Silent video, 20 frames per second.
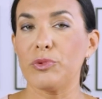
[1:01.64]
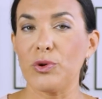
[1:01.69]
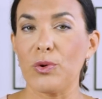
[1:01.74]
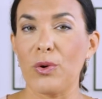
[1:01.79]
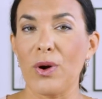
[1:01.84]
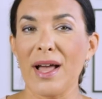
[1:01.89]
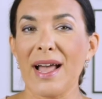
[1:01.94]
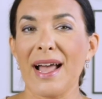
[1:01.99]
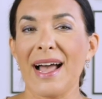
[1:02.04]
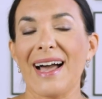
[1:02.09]

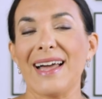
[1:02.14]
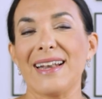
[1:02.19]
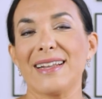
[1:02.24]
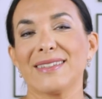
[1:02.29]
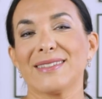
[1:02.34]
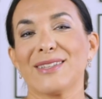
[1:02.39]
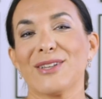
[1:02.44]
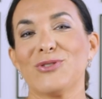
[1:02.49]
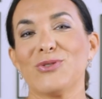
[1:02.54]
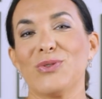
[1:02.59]
più alla
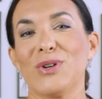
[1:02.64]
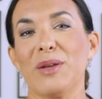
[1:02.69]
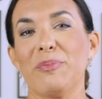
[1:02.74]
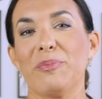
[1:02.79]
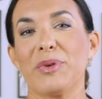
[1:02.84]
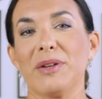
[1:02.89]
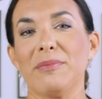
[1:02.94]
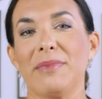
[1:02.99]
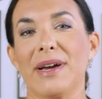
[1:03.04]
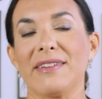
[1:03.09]
stagione
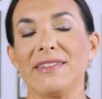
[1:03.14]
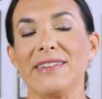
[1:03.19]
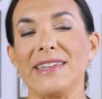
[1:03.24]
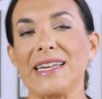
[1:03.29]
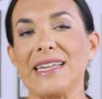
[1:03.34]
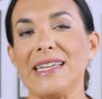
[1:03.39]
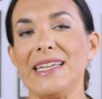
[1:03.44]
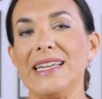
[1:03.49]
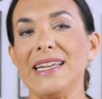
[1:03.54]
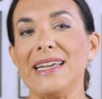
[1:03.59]

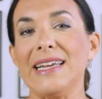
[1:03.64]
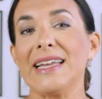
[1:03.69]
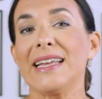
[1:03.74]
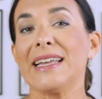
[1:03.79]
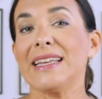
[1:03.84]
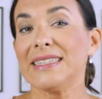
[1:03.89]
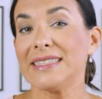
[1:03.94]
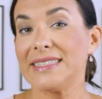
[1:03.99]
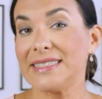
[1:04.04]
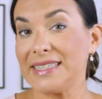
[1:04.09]
primaverile,
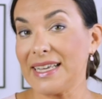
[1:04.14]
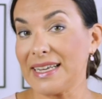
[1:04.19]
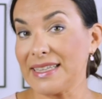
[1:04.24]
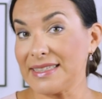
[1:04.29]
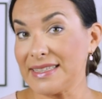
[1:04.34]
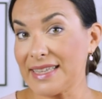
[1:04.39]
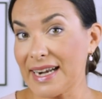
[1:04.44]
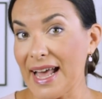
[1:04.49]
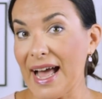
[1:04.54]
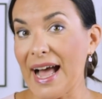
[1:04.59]
si
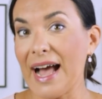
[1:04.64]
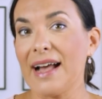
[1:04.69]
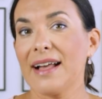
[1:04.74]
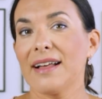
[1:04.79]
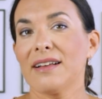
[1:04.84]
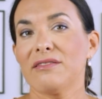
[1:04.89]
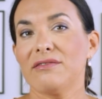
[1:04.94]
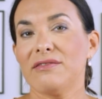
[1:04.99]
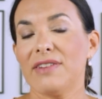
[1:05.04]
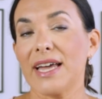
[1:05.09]
andrà
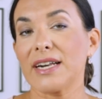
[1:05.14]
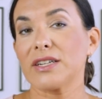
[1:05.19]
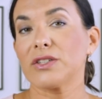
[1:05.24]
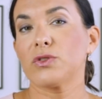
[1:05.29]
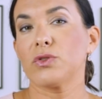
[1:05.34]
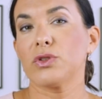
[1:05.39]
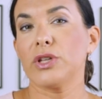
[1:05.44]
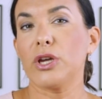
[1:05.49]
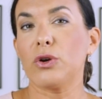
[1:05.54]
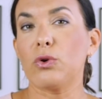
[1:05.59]

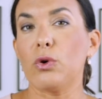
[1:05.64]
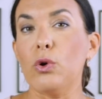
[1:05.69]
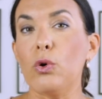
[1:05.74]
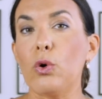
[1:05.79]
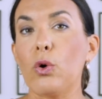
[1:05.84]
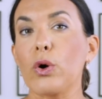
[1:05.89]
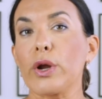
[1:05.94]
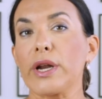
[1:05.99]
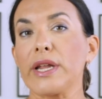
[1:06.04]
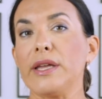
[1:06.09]
verso dei
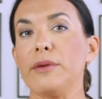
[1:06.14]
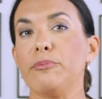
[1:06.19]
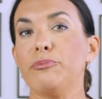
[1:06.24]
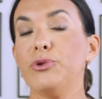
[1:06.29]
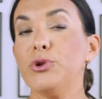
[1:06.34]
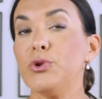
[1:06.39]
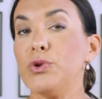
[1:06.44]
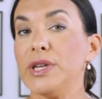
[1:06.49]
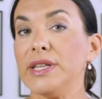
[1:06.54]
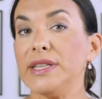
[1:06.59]
colori
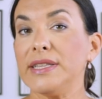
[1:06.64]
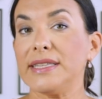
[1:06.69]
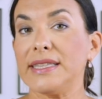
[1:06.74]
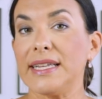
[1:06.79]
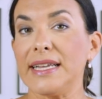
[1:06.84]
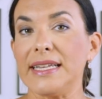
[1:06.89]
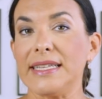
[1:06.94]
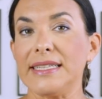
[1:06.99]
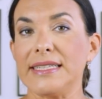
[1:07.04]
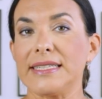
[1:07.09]
più
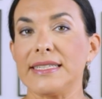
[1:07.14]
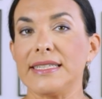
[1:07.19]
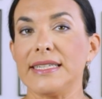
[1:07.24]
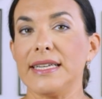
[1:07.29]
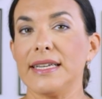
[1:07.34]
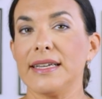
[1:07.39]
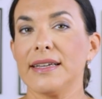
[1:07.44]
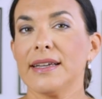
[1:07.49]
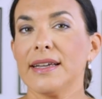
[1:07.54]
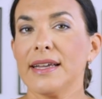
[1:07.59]

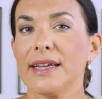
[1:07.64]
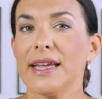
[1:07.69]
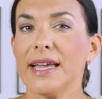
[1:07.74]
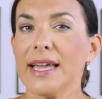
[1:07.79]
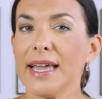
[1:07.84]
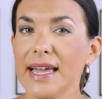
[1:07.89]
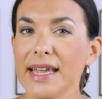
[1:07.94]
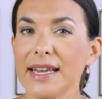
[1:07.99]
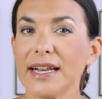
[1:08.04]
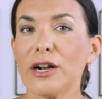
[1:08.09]
intensi
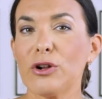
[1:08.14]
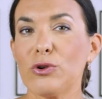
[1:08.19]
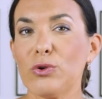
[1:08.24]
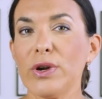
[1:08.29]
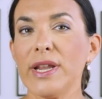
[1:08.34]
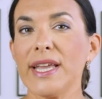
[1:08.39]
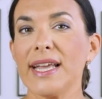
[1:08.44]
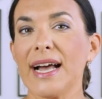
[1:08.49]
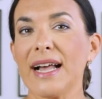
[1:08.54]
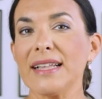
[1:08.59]
e in
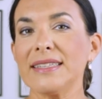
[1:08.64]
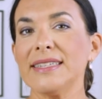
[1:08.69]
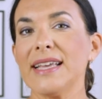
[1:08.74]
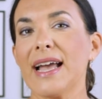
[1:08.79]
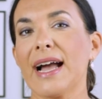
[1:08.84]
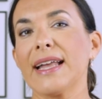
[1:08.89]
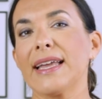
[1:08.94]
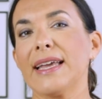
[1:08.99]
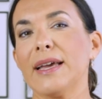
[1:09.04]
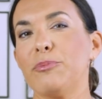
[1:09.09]
alcuni casi
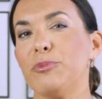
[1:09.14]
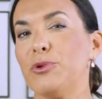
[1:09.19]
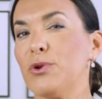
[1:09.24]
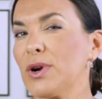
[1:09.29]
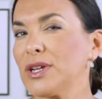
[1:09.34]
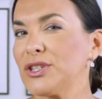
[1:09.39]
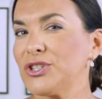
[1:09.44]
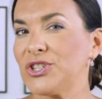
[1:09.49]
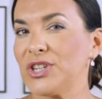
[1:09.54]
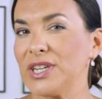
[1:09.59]
anche
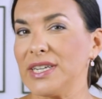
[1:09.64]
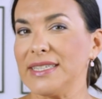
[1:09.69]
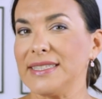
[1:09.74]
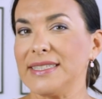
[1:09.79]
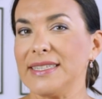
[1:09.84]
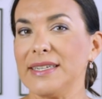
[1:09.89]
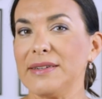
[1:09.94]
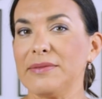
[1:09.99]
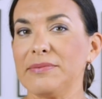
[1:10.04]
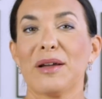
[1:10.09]
più
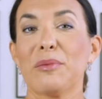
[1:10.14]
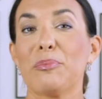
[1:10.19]
accesi.